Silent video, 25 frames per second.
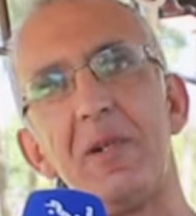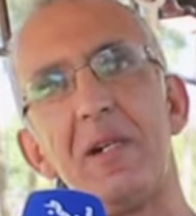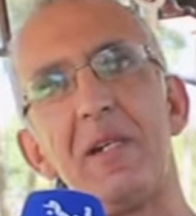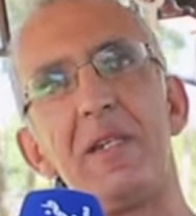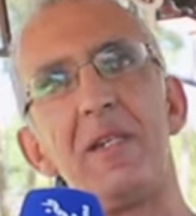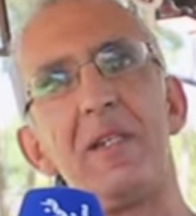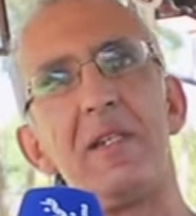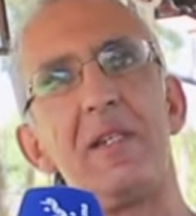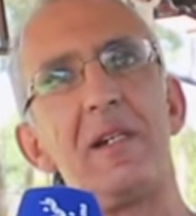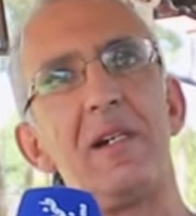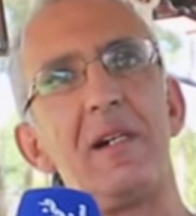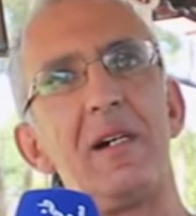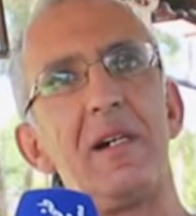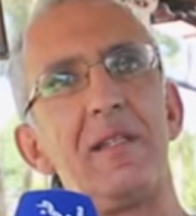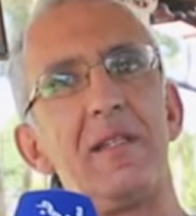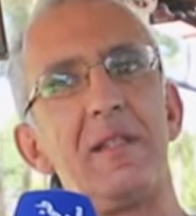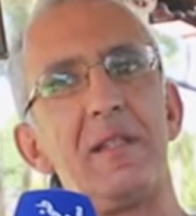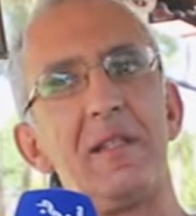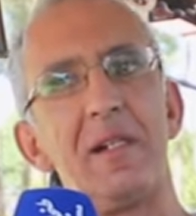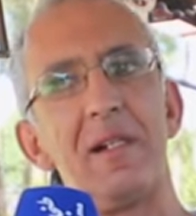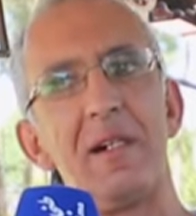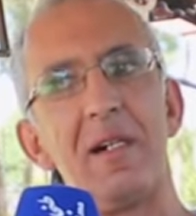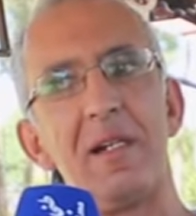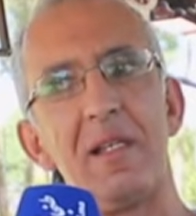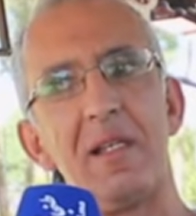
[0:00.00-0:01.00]
وهي
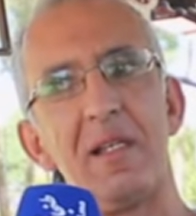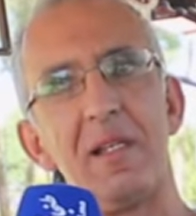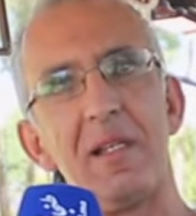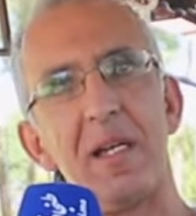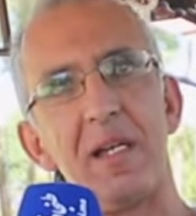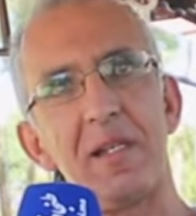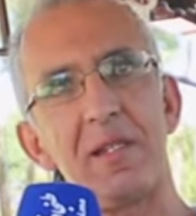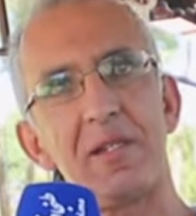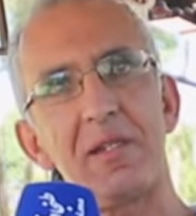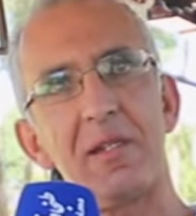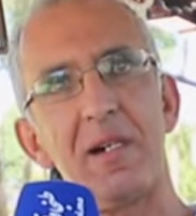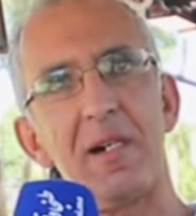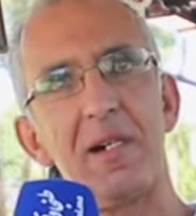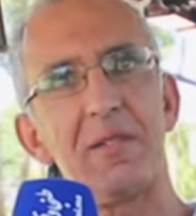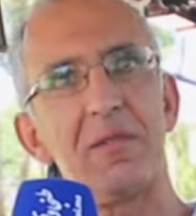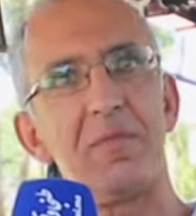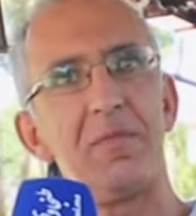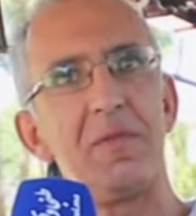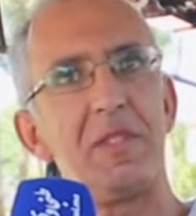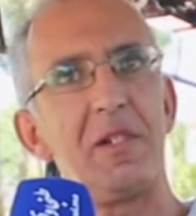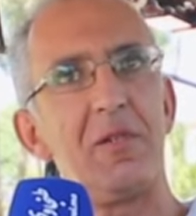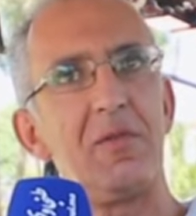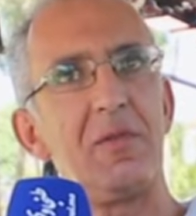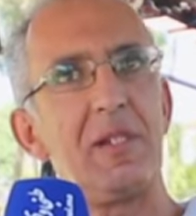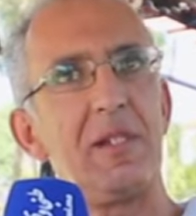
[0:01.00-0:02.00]
أن الأشخاص
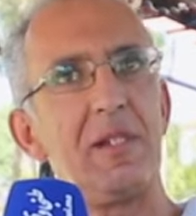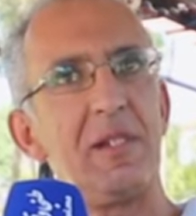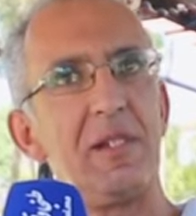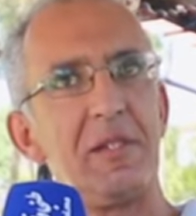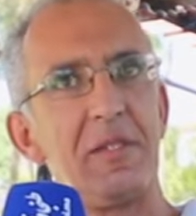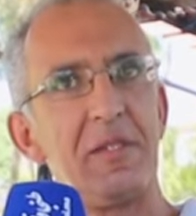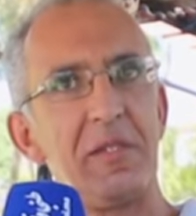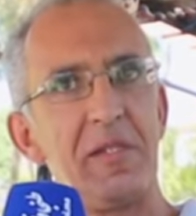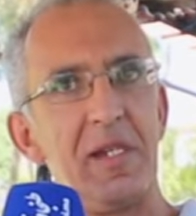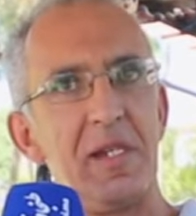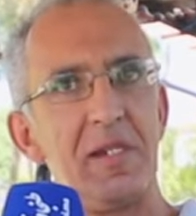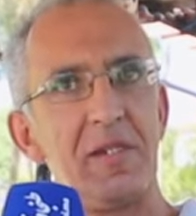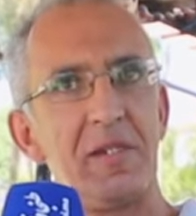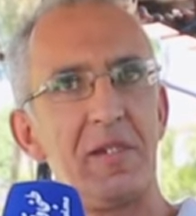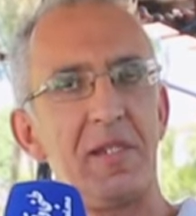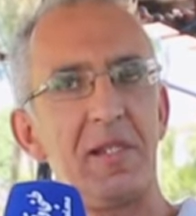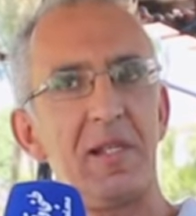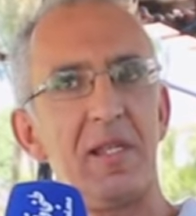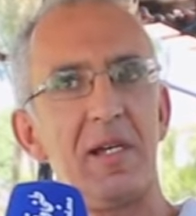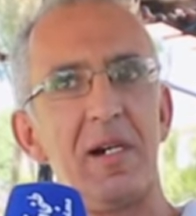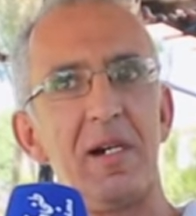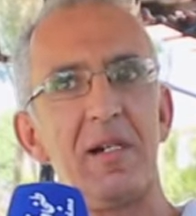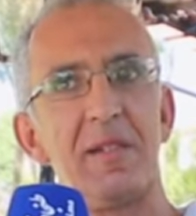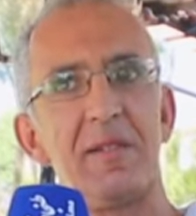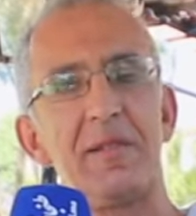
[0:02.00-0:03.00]
من ذوي الاحتياجات
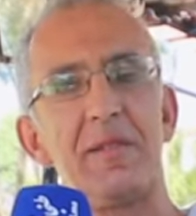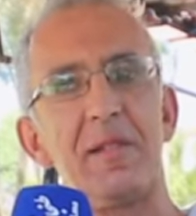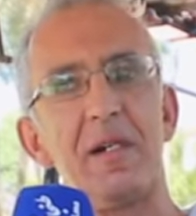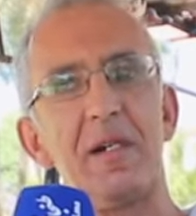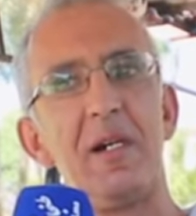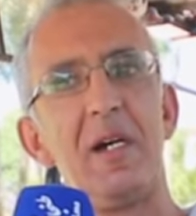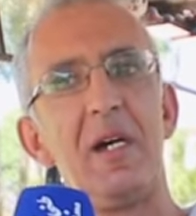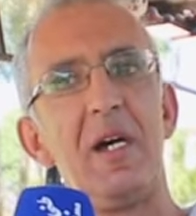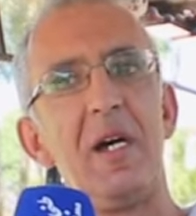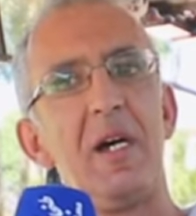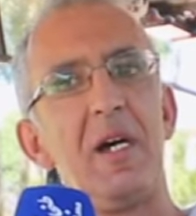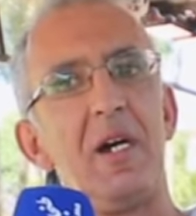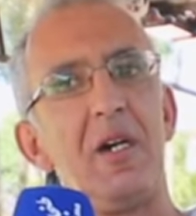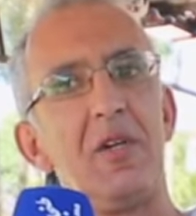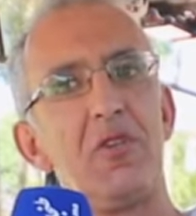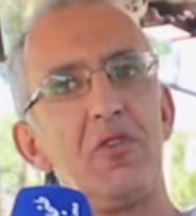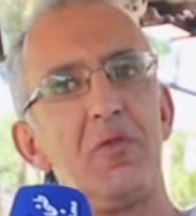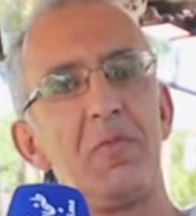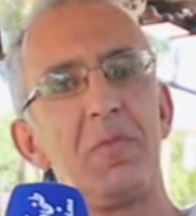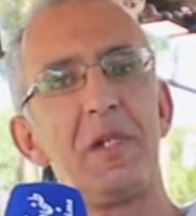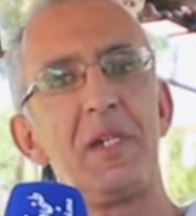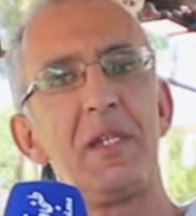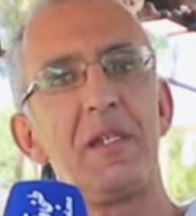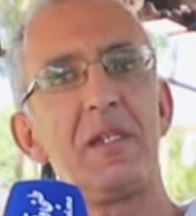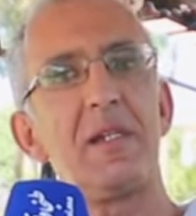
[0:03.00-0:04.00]
الخاصة
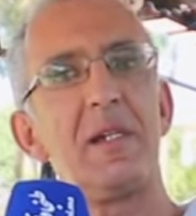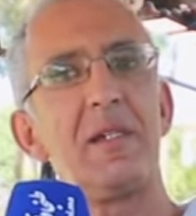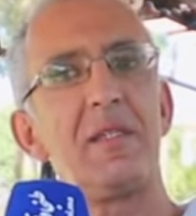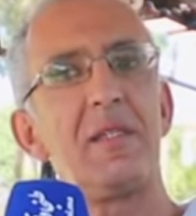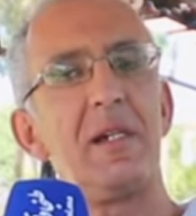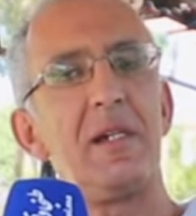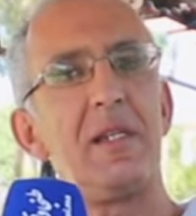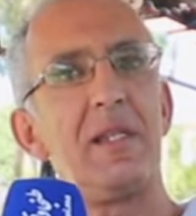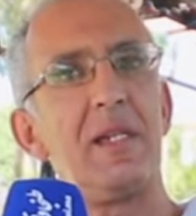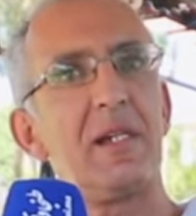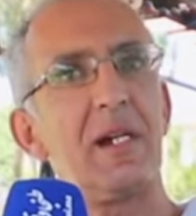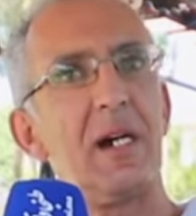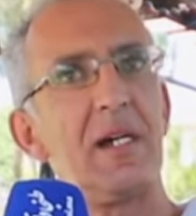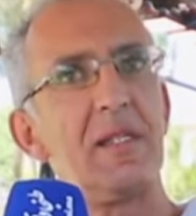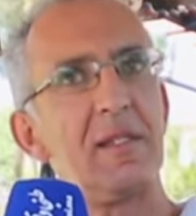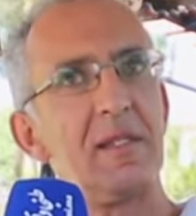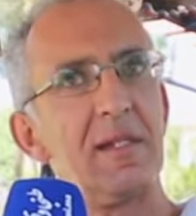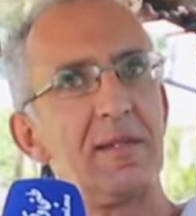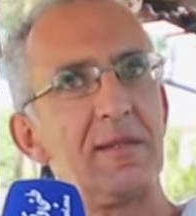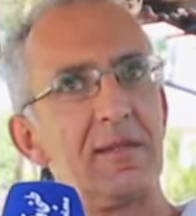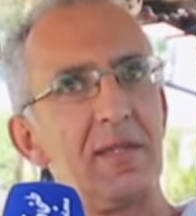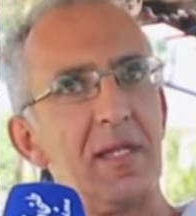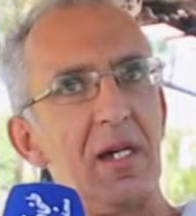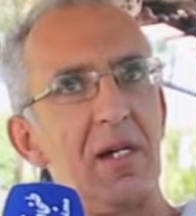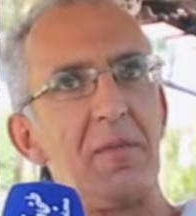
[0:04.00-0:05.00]
يمكن كذلك أن
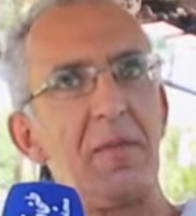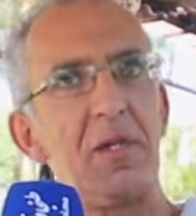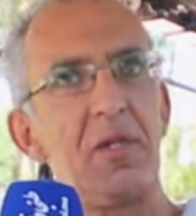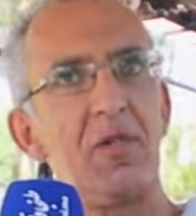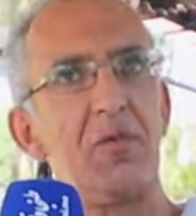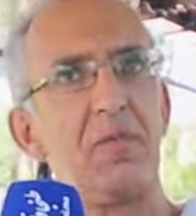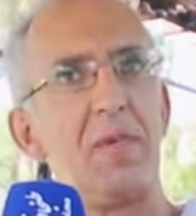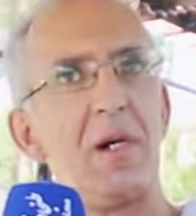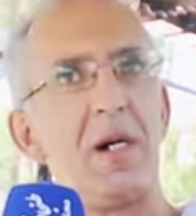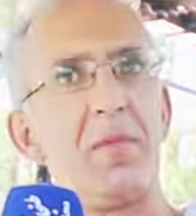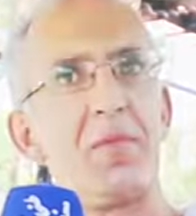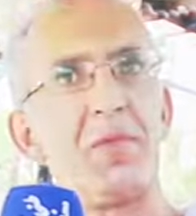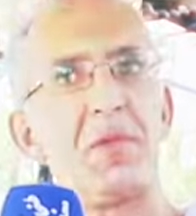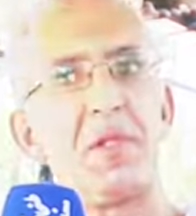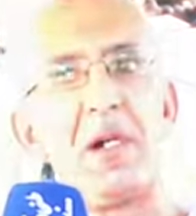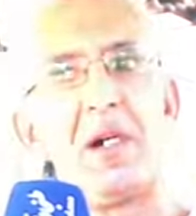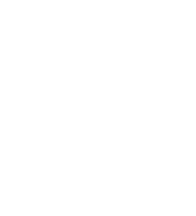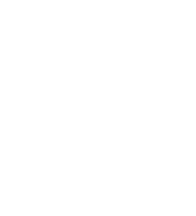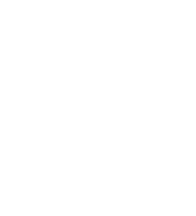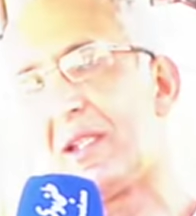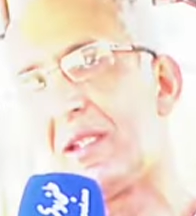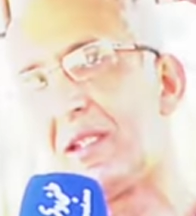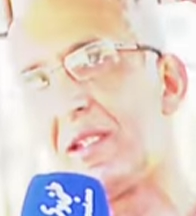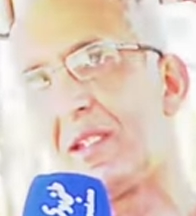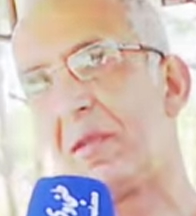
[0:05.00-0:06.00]
نصنع منهم
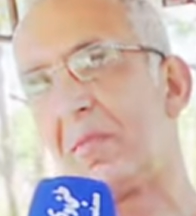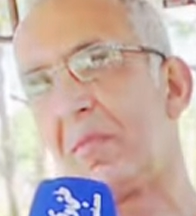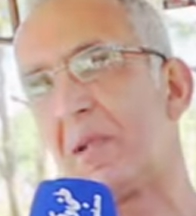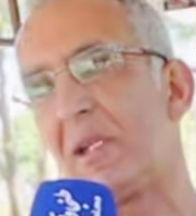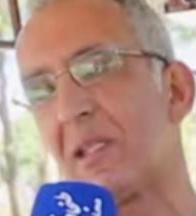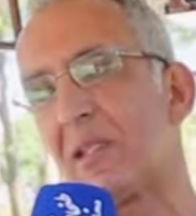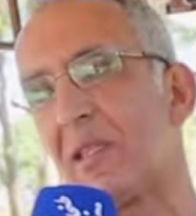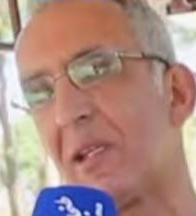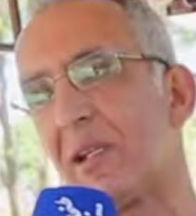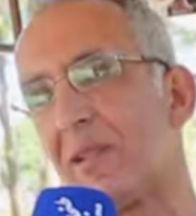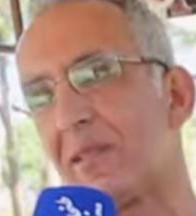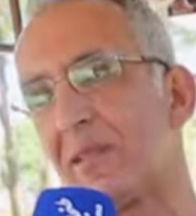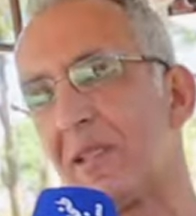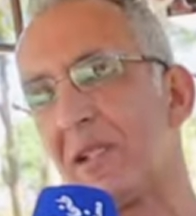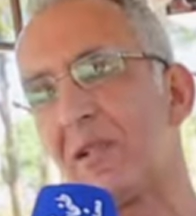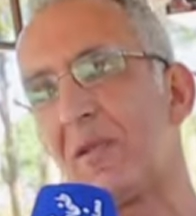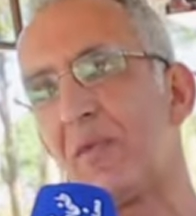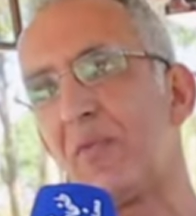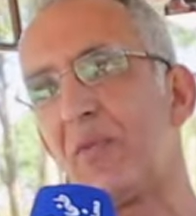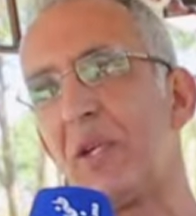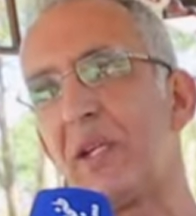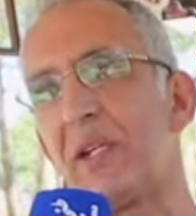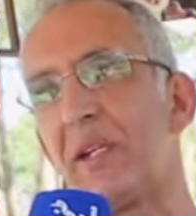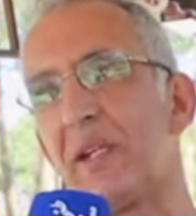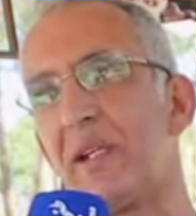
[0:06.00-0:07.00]
أبطال ملي طرحت هذه
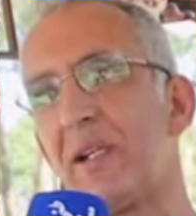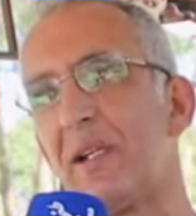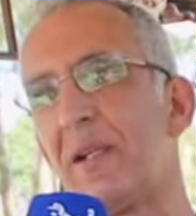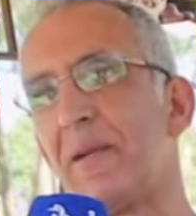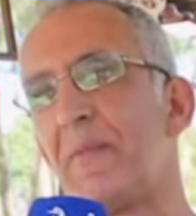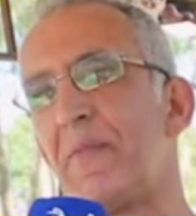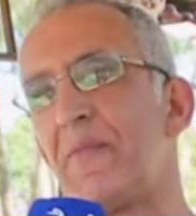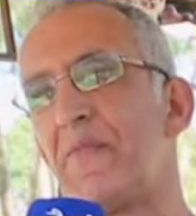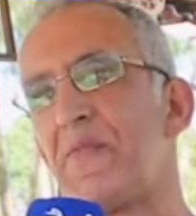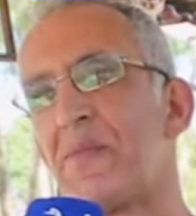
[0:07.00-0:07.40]
الفكره